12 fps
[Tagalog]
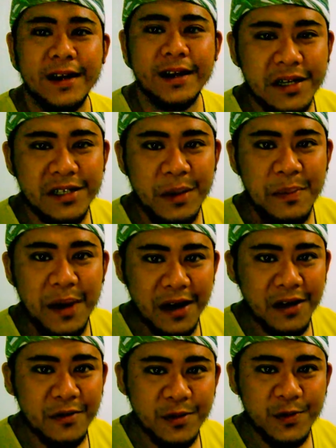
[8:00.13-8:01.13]
para sa
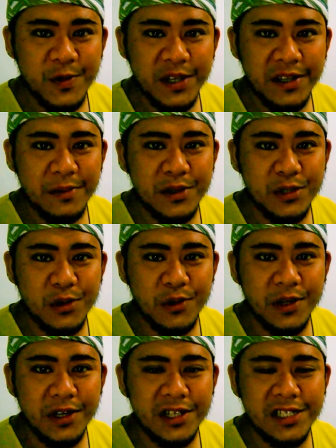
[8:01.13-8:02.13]
bagong movie ni Miss
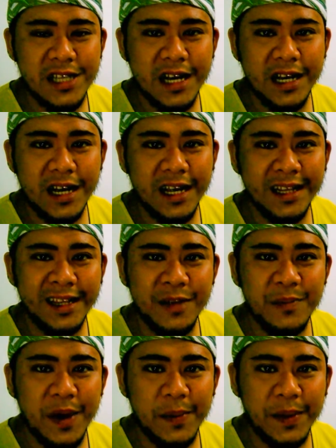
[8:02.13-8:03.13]
Tony Gonzaga and
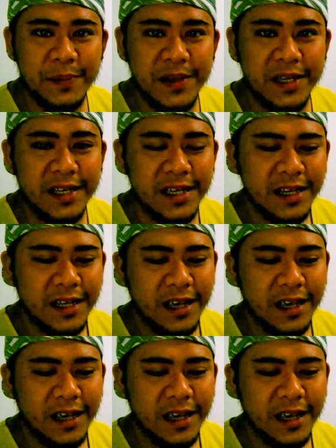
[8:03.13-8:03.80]
ni Papa P